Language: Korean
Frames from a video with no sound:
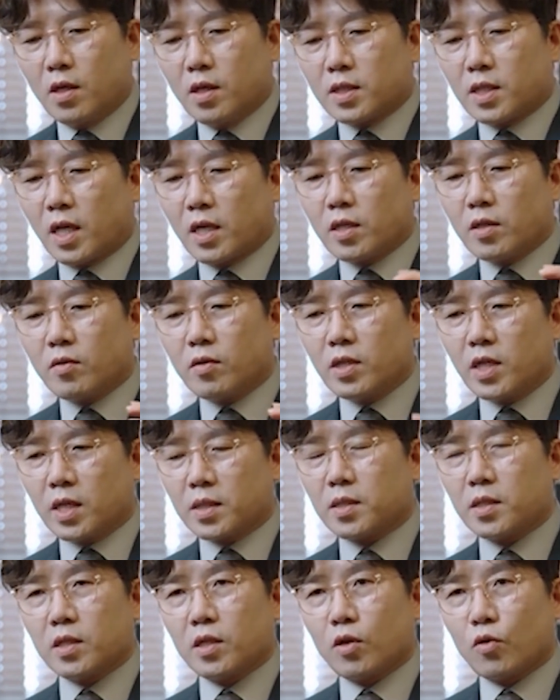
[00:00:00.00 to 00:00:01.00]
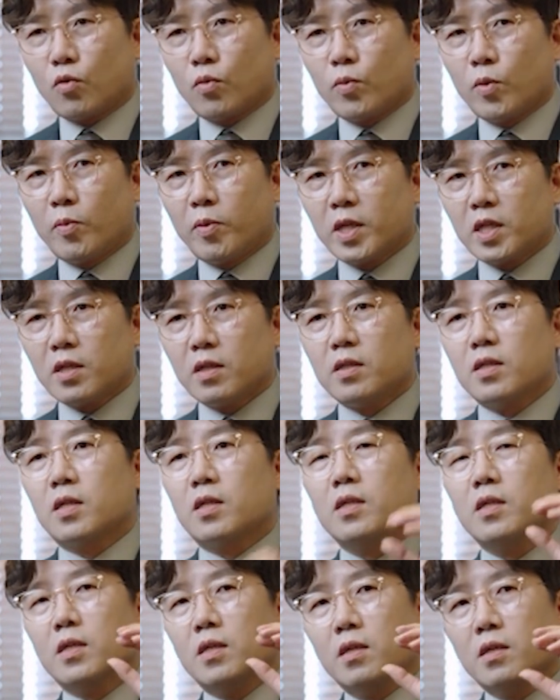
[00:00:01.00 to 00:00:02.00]
상위권 학생들의 공부
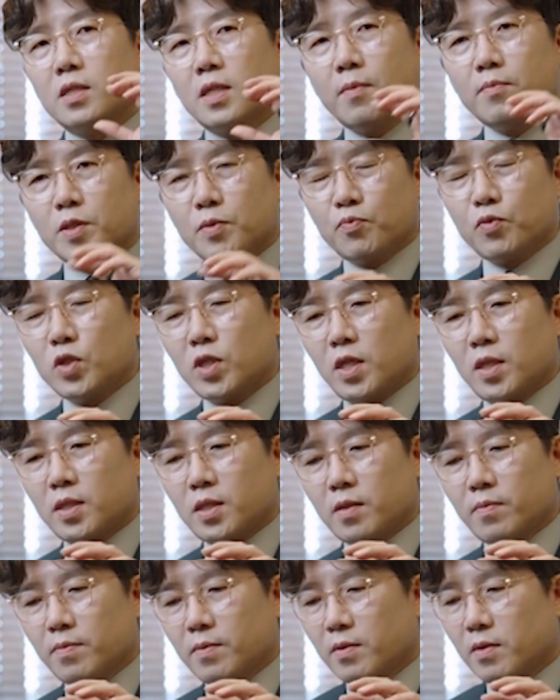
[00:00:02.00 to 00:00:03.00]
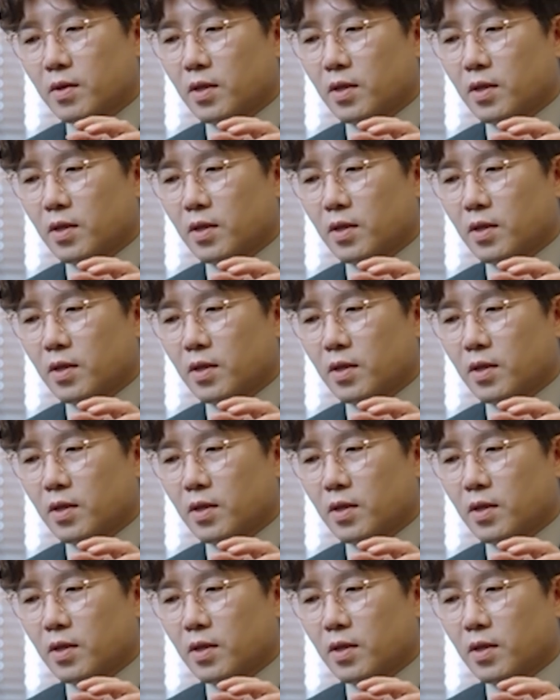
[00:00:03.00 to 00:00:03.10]
패턴은 30분 예습,